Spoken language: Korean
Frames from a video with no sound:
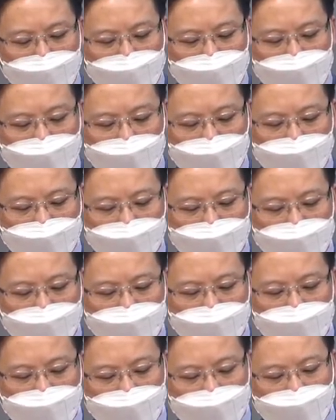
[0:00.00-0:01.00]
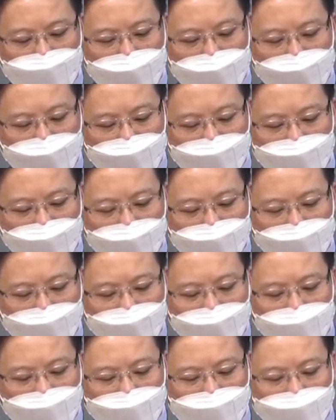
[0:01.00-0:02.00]
예, 결국에 심판이
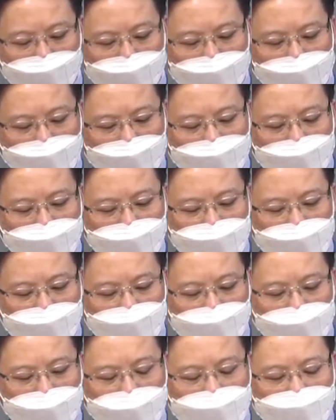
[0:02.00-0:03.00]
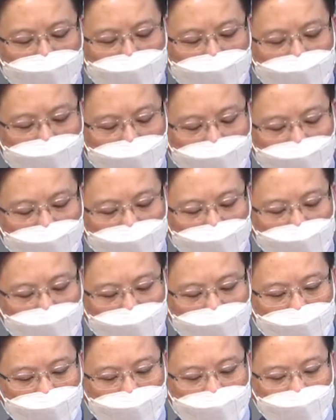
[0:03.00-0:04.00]
임하는데요. 18절을 한번
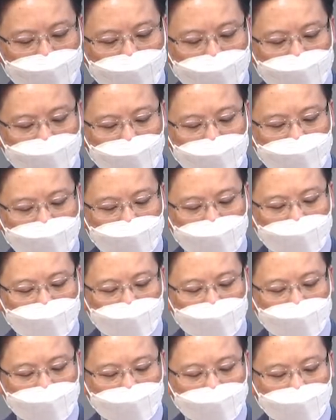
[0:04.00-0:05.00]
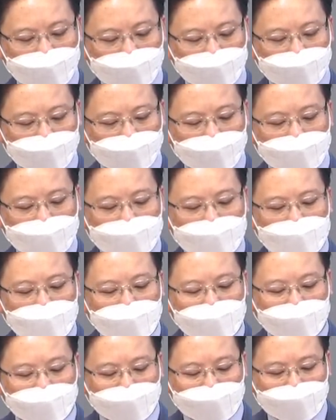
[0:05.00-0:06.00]
보세요. 18절에 보시면
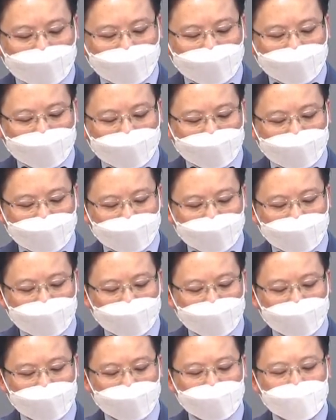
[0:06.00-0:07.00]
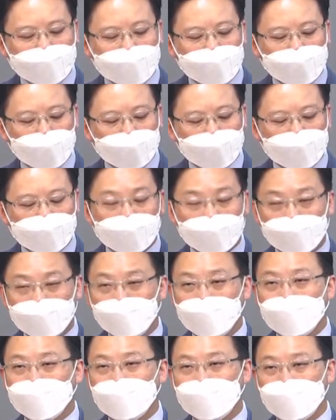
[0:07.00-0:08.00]
악인은 의인의 속전이
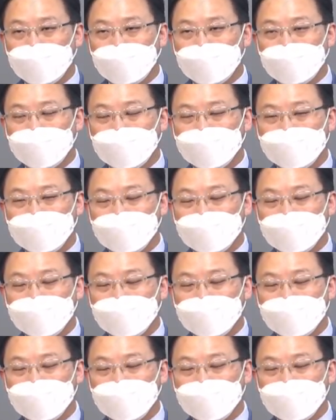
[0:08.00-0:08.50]
된다.